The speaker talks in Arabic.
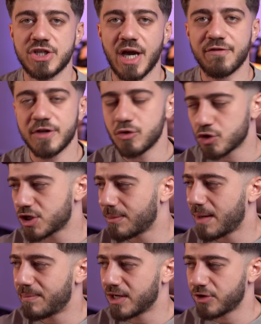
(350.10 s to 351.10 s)
شاف انه
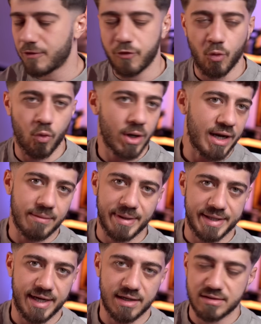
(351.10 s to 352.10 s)
الشباب ما ضافوه ولا
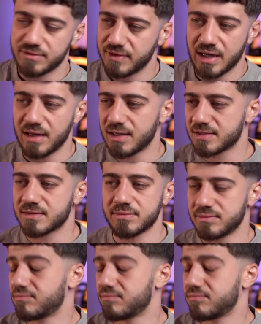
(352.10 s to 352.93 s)
البنات فخلص